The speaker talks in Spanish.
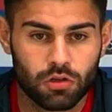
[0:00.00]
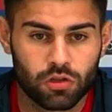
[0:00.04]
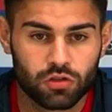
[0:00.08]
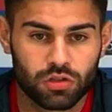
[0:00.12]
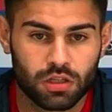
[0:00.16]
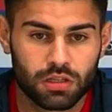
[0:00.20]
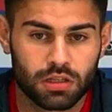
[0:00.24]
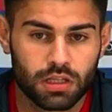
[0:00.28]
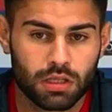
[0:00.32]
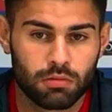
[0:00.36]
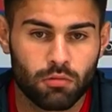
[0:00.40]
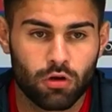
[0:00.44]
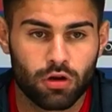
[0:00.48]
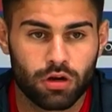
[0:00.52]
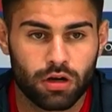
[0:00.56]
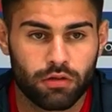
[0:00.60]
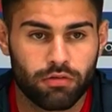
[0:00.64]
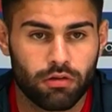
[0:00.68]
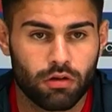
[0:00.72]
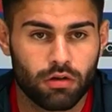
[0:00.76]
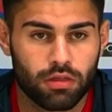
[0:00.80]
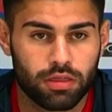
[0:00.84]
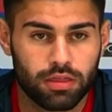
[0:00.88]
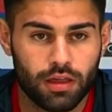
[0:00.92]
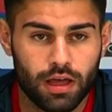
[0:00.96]
nos sentimos
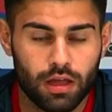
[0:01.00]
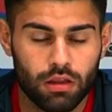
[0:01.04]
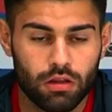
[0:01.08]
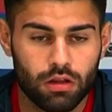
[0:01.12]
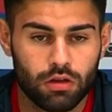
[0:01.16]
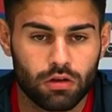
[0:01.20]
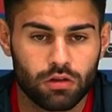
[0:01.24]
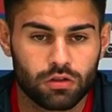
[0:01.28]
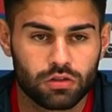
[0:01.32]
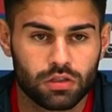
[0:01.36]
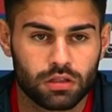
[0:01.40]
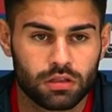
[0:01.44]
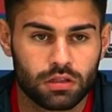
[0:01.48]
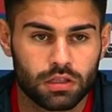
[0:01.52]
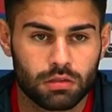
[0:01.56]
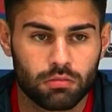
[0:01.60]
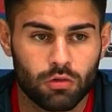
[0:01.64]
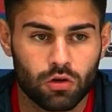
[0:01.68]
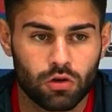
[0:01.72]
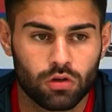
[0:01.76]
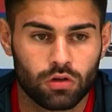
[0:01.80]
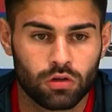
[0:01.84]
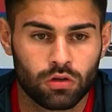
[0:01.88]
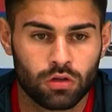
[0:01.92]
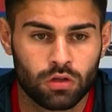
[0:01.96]
reforzados, nos
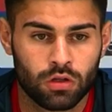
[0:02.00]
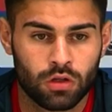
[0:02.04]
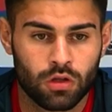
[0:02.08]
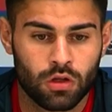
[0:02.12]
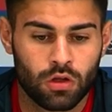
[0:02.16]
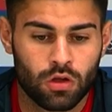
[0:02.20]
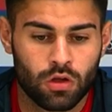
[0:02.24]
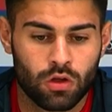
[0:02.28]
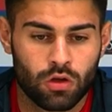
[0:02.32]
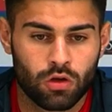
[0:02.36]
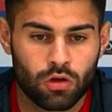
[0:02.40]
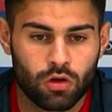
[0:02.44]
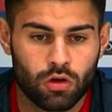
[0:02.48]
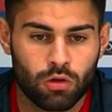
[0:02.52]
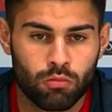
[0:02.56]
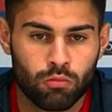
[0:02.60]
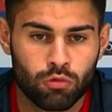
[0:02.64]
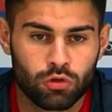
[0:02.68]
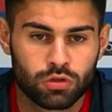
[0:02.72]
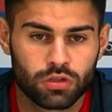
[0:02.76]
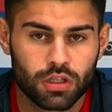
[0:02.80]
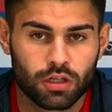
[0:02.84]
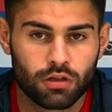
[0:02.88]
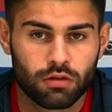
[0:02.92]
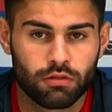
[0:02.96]
sentimos con,
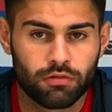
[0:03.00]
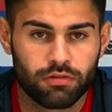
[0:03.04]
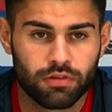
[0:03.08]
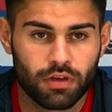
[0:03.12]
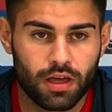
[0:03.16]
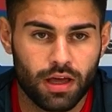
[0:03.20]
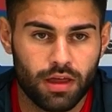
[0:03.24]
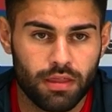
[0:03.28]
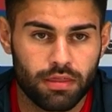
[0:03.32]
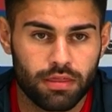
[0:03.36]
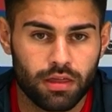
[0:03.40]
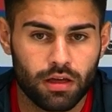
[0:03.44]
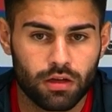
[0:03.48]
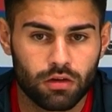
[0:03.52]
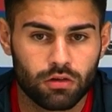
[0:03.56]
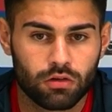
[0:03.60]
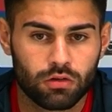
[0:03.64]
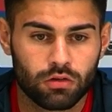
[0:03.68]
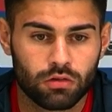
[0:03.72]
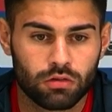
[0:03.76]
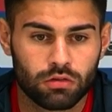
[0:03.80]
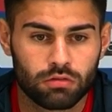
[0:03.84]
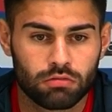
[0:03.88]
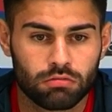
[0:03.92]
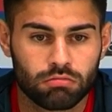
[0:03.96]
mucha confianza,
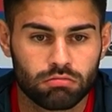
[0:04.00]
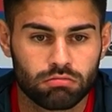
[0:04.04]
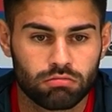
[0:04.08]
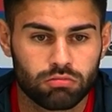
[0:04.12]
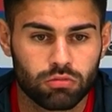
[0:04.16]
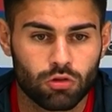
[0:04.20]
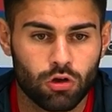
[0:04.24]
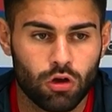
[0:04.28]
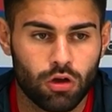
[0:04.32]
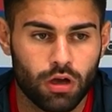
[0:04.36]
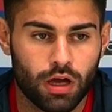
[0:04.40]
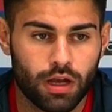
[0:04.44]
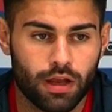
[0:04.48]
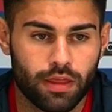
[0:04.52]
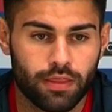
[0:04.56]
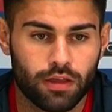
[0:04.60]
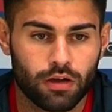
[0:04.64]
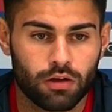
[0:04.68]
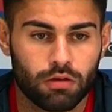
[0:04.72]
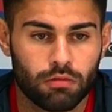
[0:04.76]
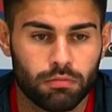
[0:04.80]
con, con, ganas de